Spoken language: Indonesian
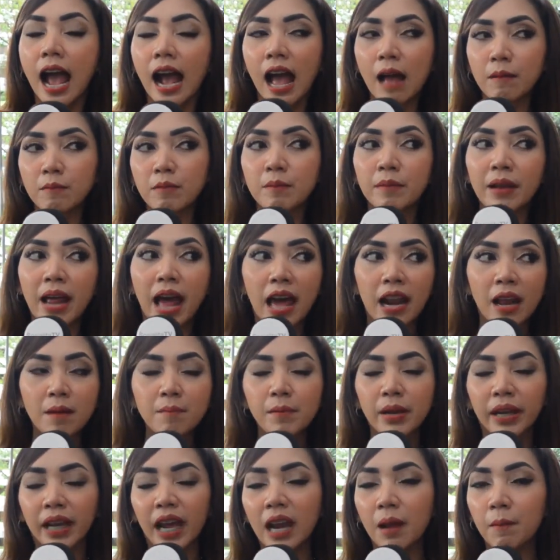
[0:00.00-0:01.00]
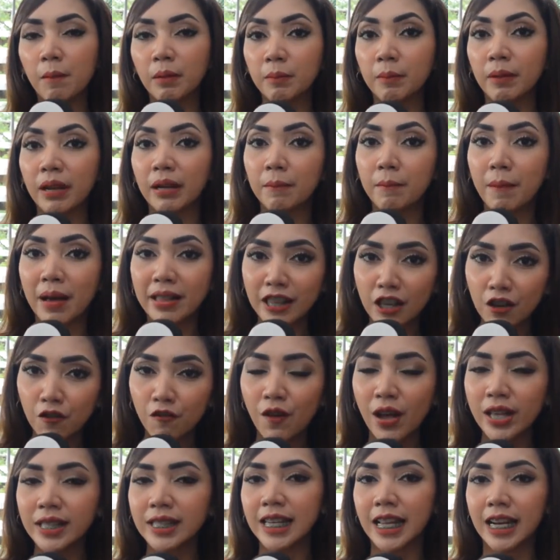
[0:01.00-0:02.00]
Kami berharap mereka dapat menikmati
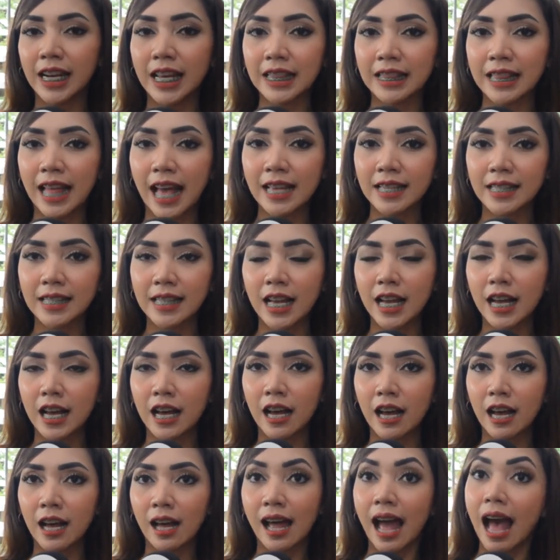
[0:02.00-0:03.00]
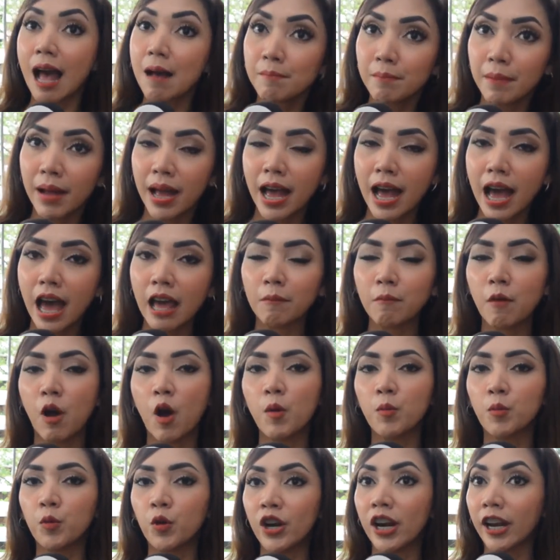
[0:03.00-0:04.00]
fasilitas uh, kamar
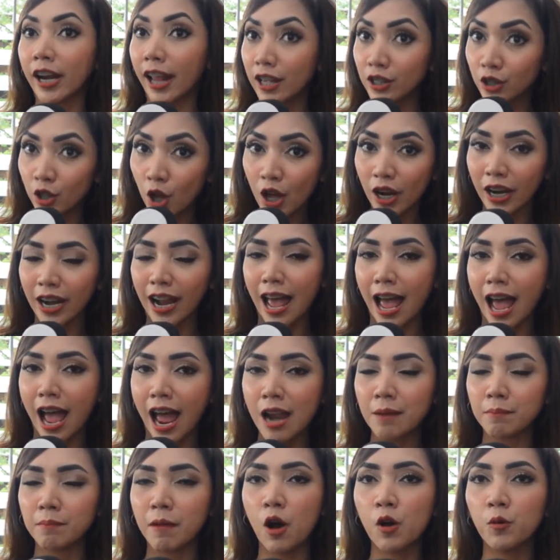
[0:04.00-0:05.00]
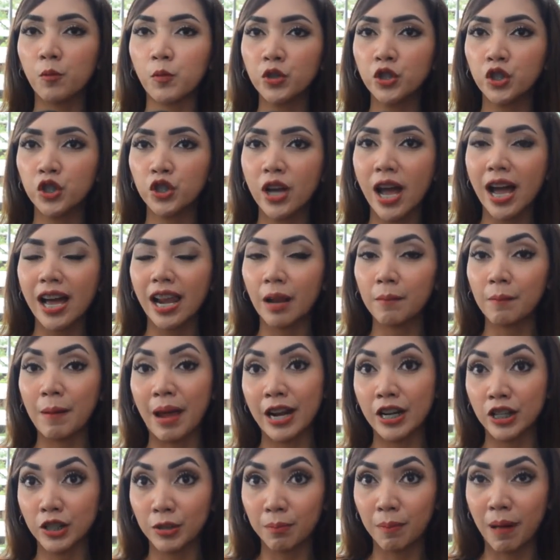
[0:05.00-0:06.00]
maupun restoran maupun juga klub
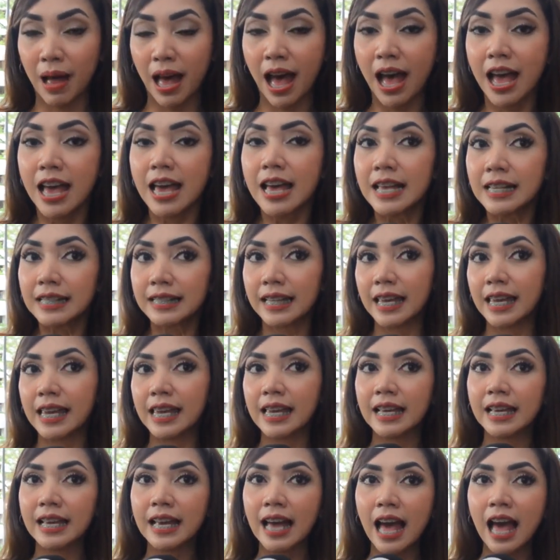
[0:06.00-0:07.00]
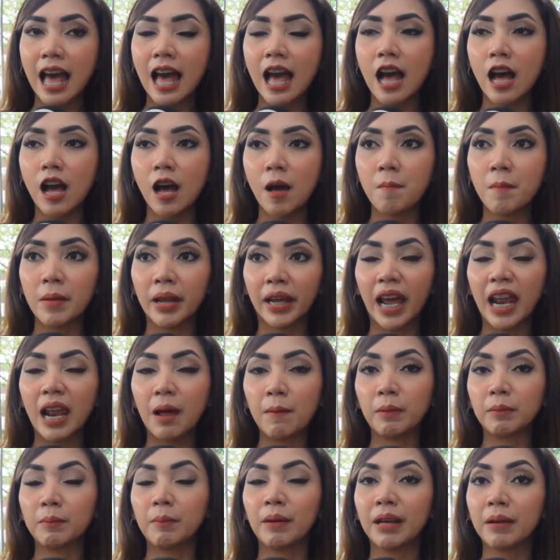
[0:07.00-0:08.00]
and spa sehingga uh, mereka
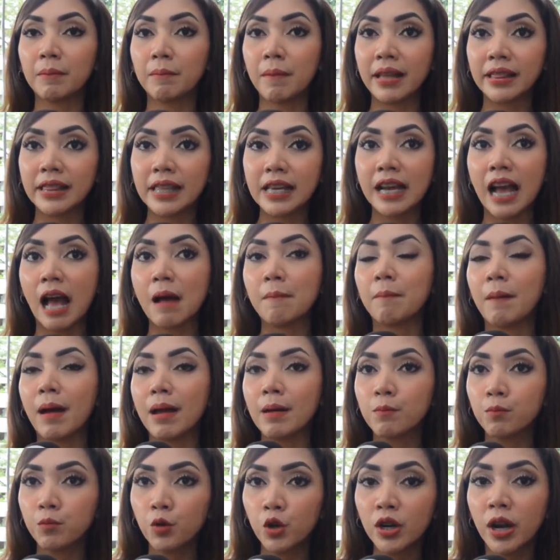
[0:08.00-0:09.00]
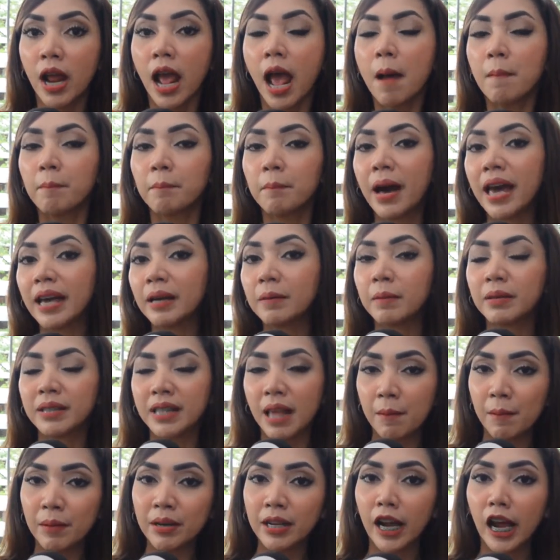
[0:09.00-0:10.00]
dapat menikmati kapanpun baik
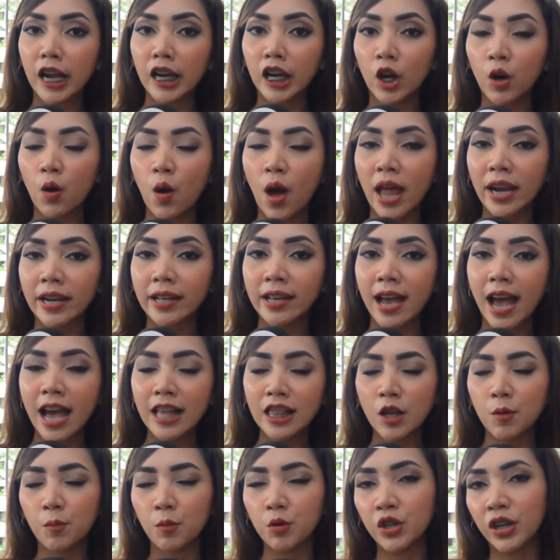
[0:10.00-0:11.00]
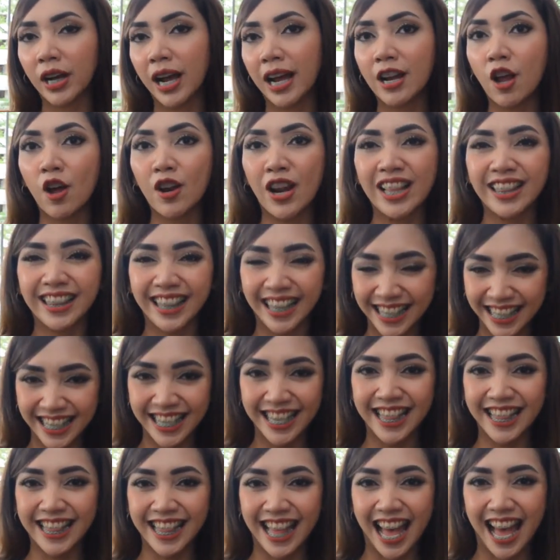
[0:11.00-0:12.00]
bersama dengan keluarga ataupun dengan orang
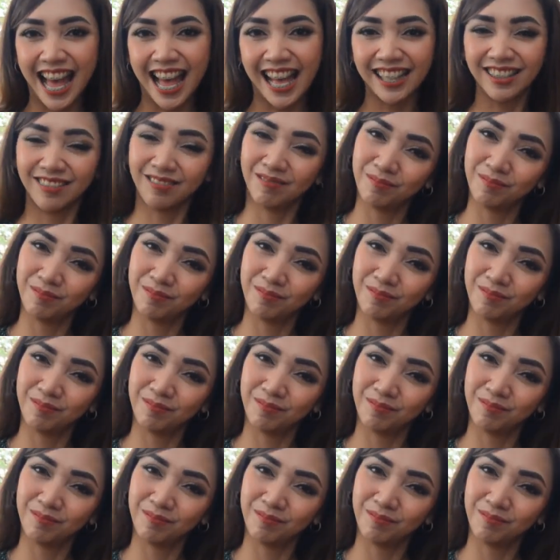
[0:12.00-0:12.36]
tercinta.